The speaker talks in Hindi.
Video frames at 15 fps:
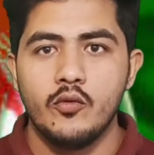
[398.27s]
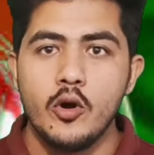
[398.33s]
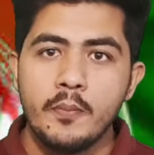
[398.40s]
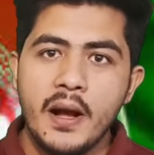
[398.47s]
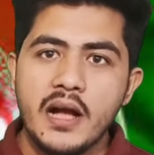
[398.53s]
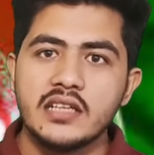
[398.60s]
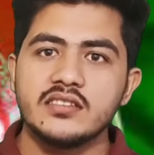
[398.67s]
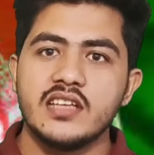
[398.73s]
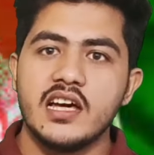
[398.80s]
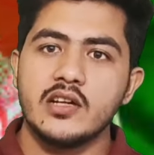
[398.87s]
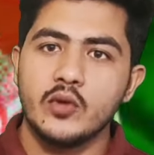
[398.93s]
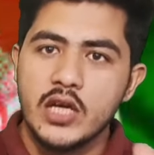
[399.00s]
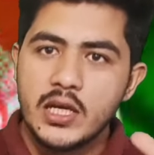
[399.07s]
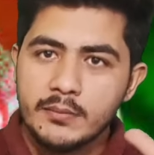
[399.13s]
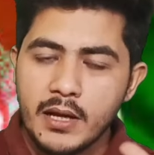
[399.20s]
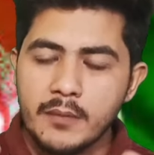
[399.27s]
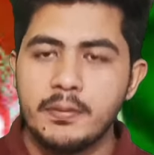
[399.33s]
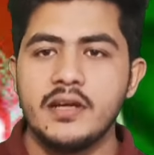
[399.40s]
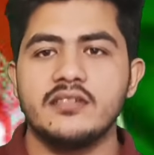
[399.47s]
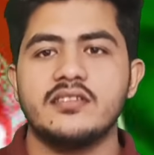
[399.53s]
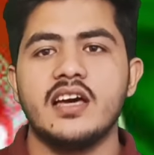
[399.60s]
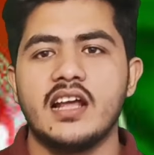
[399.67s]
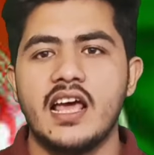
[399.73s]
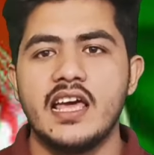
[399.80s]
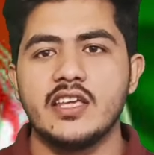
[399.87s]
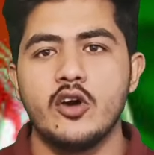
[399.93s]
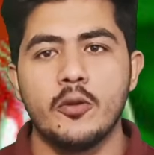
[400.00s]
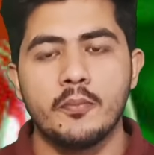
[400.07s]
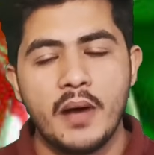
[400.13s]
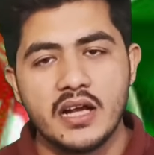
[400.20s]
वो पाकिस्तान को एक बार फिर से
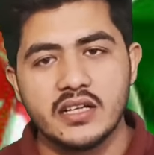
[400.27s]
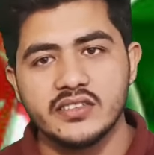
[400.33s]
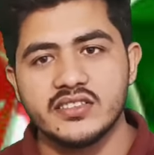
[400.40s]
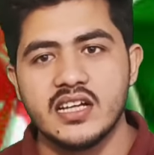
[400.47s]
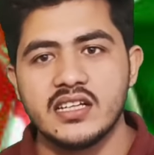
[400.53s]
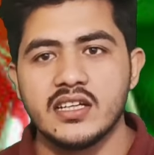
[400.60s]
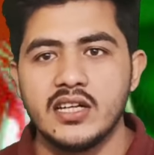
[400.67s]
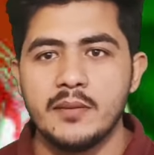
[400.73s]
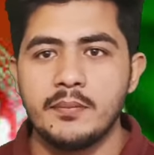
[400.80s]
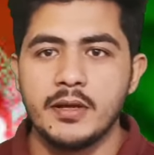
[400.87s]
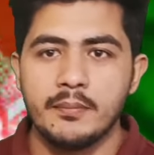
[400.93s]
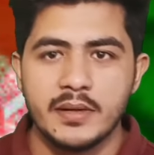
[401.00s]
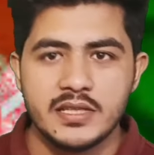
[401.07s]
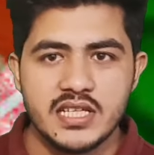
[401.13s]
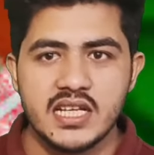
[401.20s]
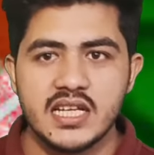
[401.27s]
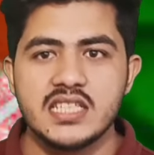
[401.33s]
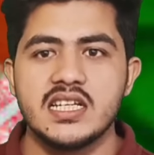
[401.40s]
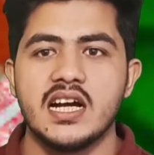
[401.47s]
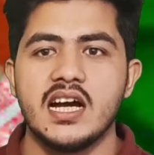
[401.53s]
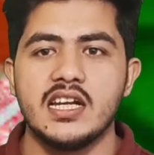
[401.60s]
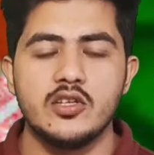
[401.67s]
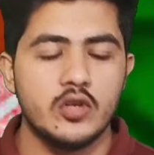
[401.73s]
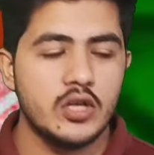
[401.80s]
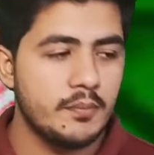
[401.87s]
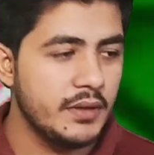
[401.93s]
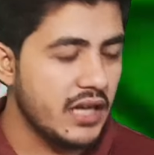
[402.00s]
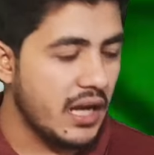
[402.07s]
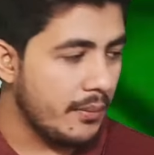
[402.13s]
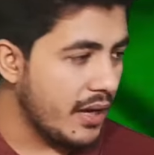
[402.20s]
हराएंगे और पाकिस्तान के लिए फिर बचने की जगह नहीं होगी
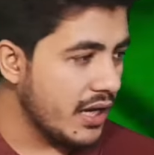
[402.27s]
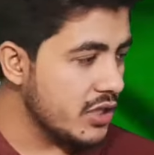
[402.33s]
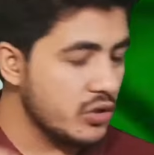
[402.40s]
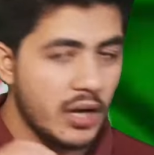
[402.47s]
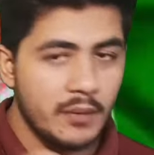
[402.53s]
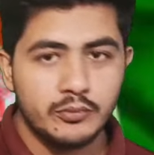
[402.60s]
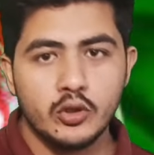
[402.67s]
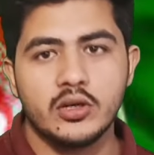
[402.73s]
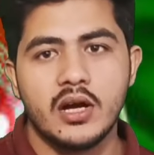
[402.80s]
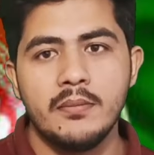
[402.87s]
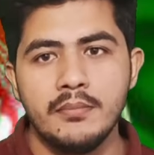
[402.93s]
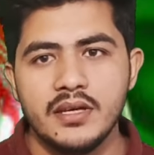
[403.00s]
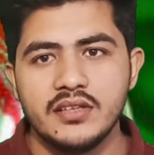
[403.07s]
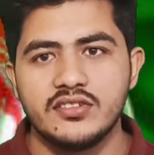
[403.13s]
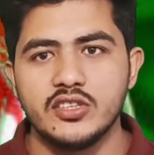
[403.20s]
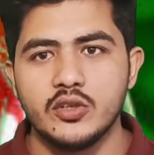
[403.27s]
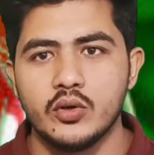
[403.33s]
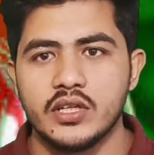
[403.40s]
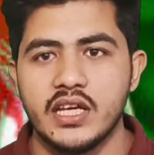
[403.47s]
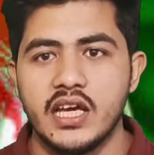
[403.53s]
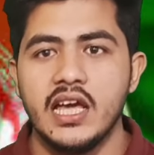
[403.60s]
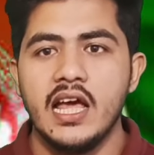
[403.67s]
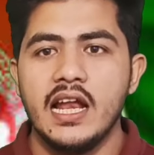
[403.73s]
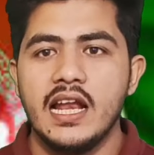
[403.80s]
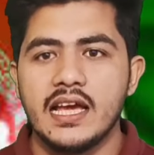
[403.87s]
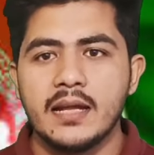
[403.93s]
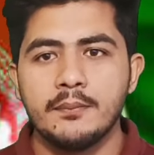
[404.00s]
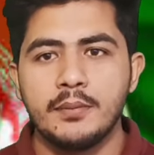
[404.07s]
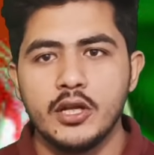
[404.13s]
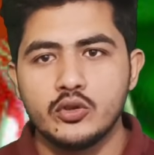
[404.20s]
फिर हमारी तो अब तो कम बेइज्जती हो रही है
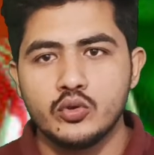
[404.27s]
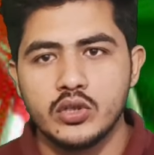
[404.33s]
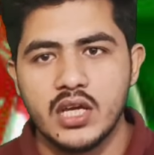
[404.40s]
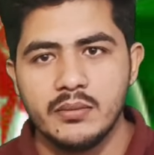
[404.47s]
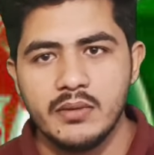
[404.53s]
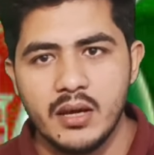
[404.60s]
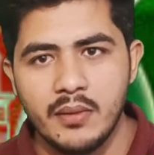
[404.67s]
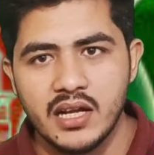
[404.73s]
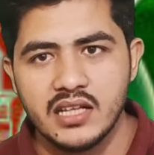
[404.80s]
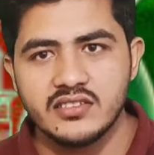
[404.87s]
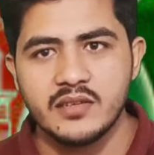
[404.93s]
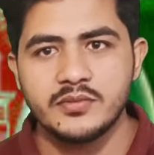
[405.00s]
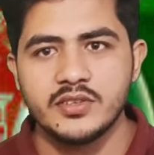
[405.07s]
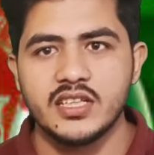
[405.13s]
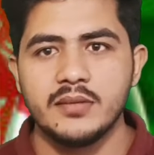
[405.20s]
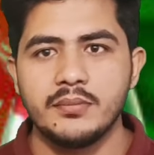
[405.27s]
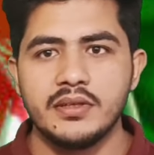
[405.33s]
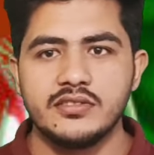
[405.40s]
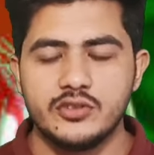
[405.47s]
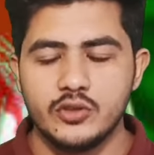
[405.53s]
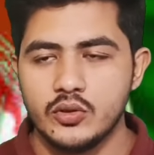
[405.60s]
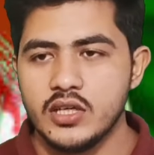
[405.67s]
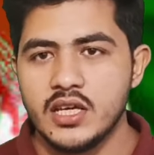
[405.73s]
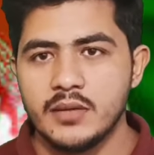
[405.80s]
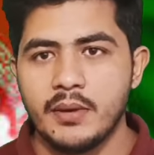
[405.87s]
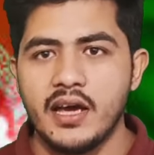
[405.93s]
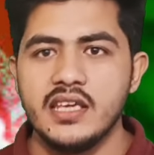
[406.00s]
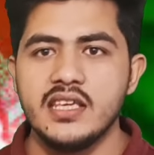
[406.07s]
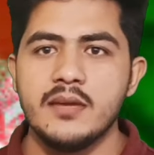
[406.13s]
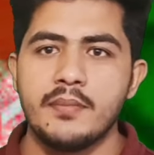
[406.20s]
लेकिन फिर दुनिया में हमारी सबसे ज्यादा बेइज्जती होगी कि
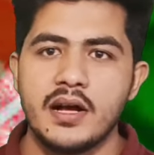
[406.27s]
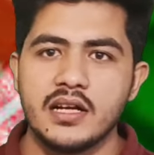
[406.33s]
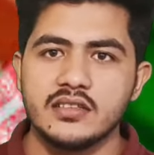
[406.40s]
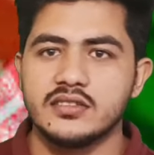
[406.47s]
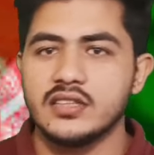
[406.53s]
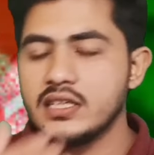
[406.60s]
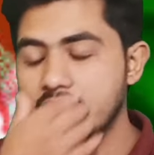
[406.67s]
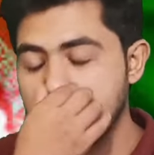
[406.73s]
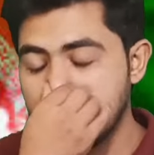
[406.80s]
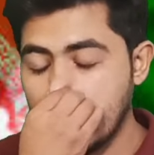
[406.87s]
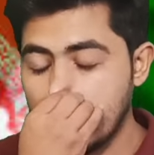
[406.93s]
भाई ये पाकिस्तानी